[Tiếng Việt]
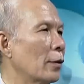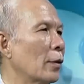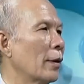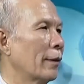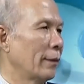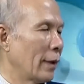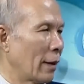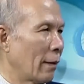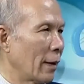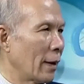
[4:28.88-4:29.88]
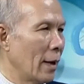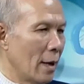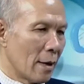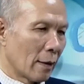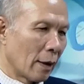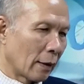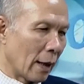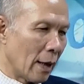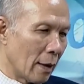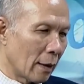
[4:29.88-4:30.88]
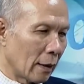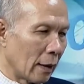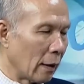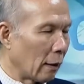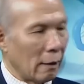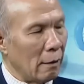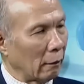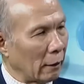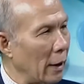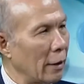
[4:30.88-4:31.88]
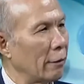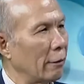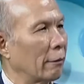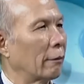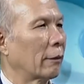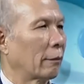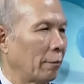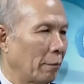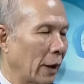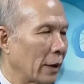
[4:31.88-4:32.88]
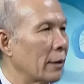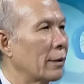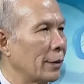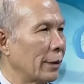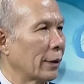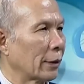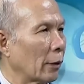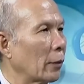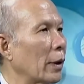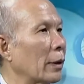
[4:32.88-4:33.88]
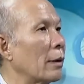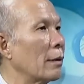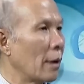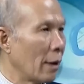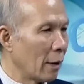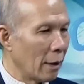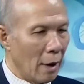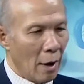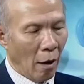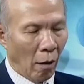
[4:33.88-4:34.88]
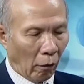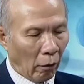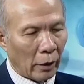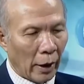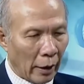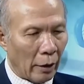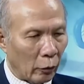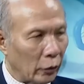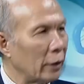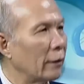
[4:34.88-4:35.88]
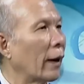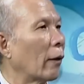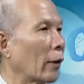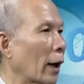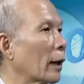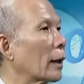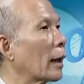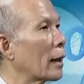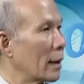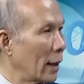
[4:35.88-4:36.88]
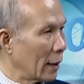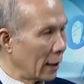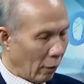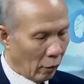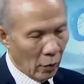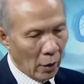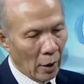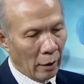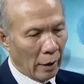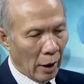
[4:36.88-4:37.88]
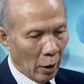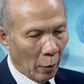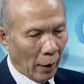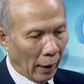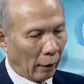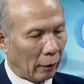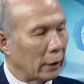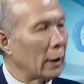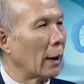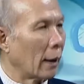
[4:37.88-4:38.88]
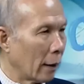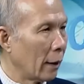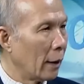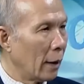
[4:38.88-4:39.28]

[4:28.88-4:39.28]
như tôi đã nói, thực tế thì cái lượng tiền mà dư thừa trong nền kinh tế họ có thể đầu tư vào các cái kênh khác nhau để mà sinh lời.